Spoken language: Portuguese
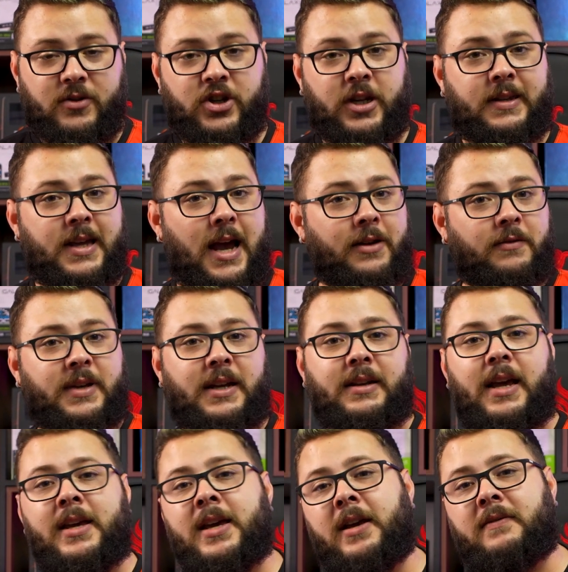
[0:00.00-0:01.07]
GTA não tem
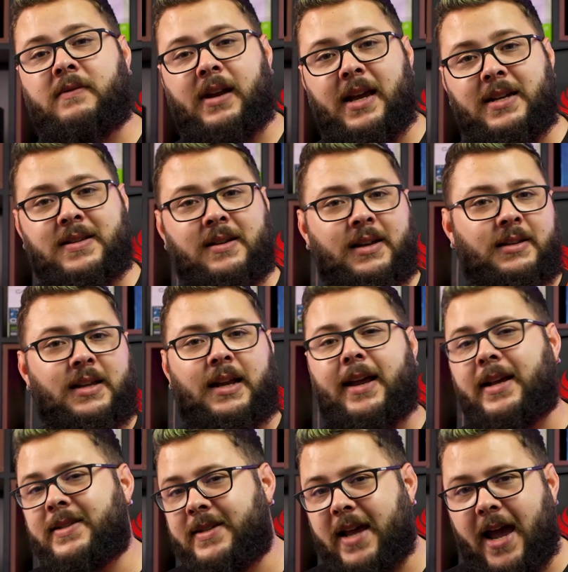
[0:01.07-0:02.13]
nem Ray Trace nem
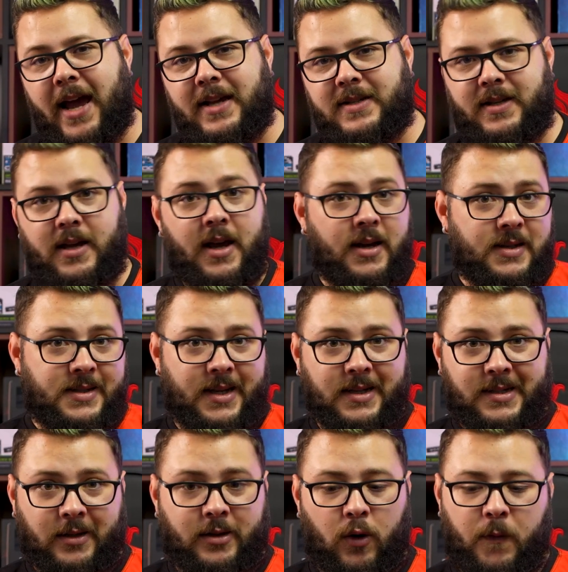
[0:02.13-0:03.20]
DLSS. Se
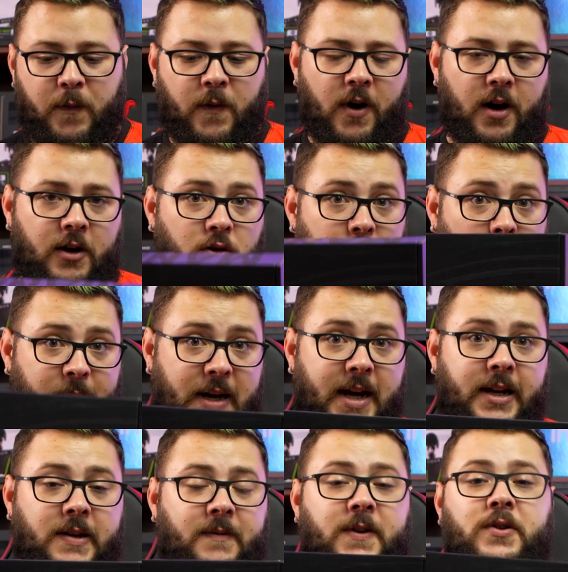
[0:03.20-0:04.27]
esse é o teu foco, uma
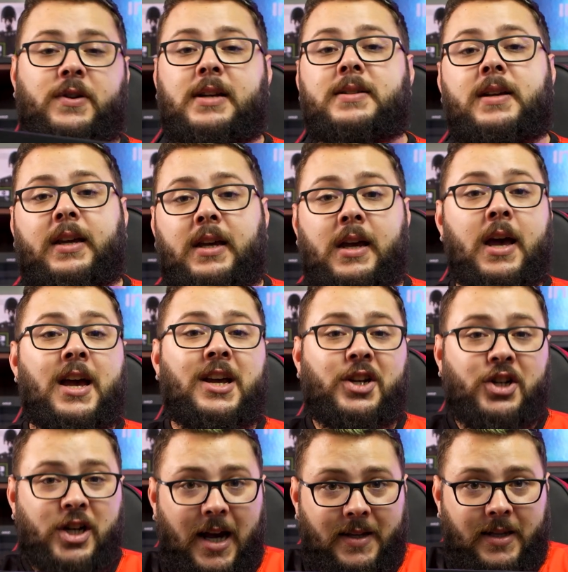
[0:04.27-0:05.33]
placa de vídeo dessa aqui
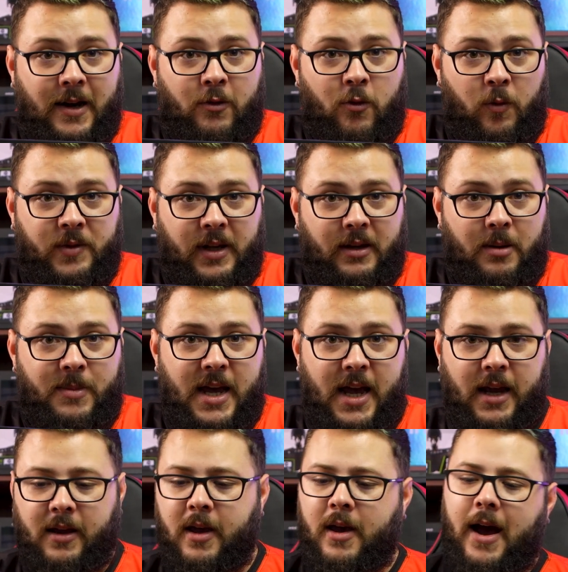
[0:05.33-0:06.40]
já dá conta
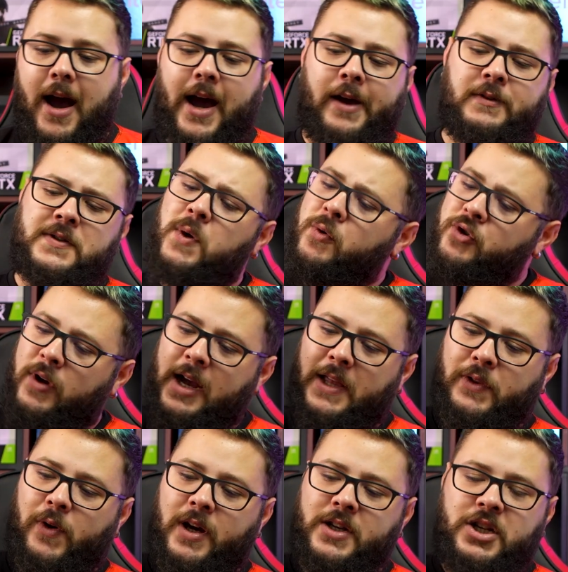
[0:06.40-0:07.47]
também. Ah, eu sou um
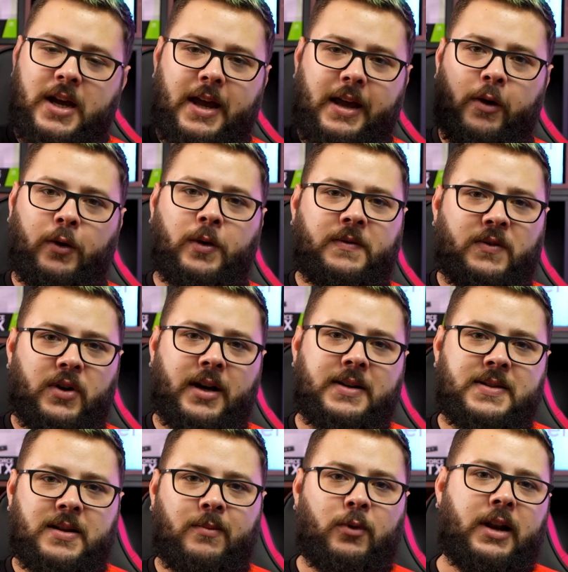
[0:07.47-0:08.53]
jogador de Euro
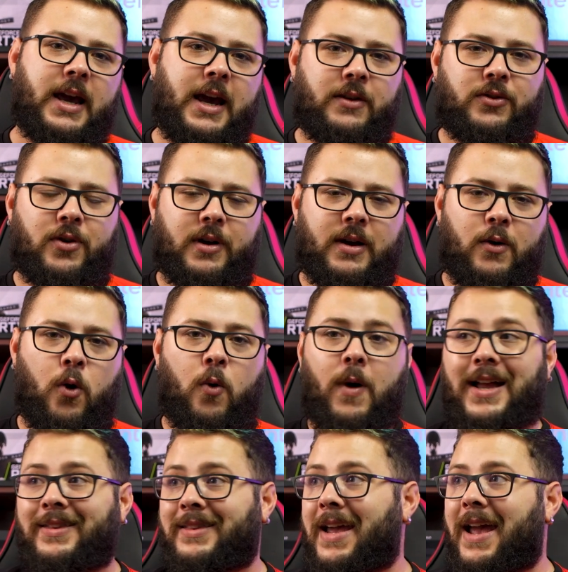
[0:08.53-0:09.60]
Truck Simulator ou
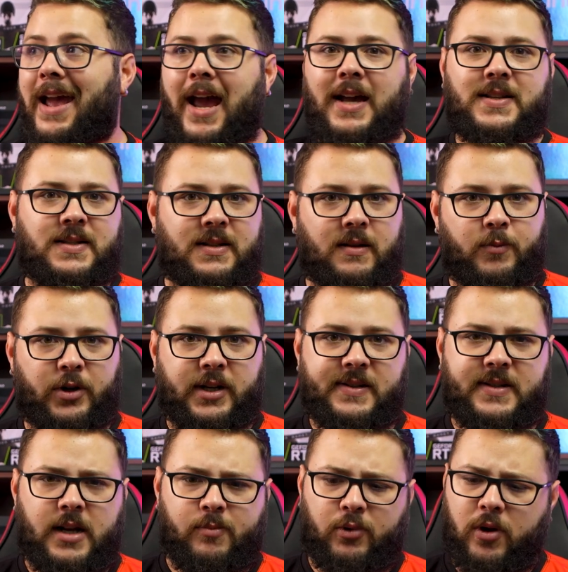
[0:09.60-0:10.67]
ATS, por
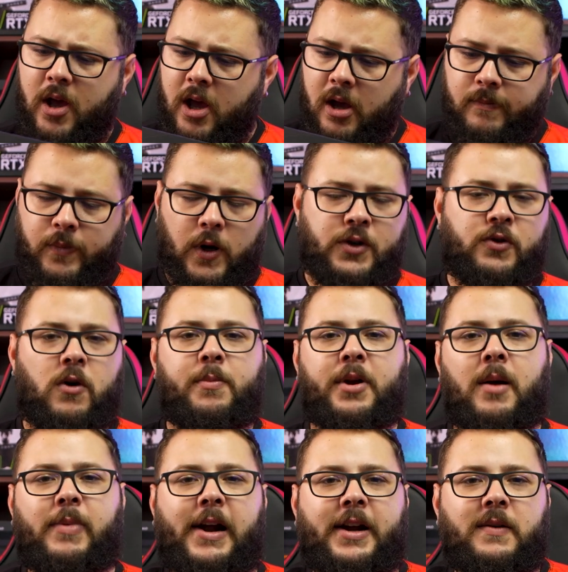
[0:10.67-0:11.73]
exemplo pode
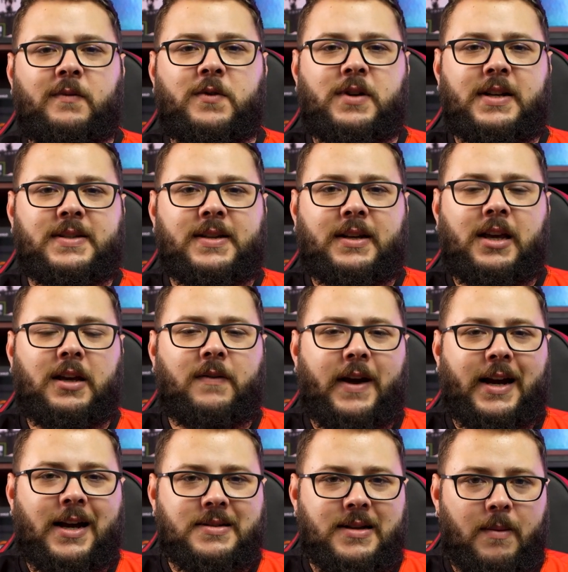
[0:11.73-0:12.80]
comprar uma placa de vídeo dessa aqui que vai
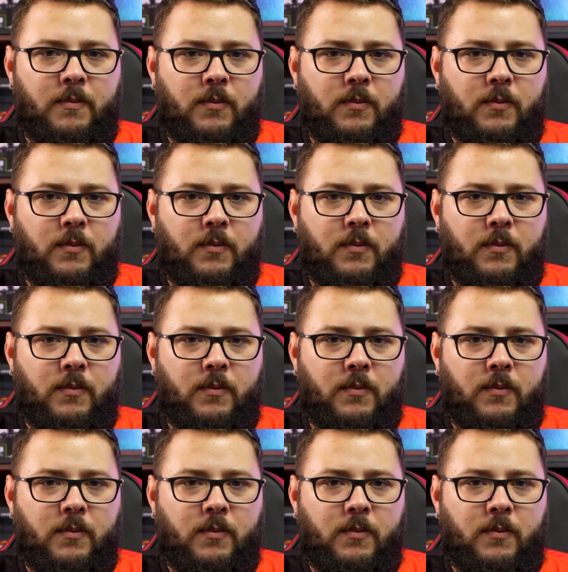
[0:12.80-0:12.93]
casar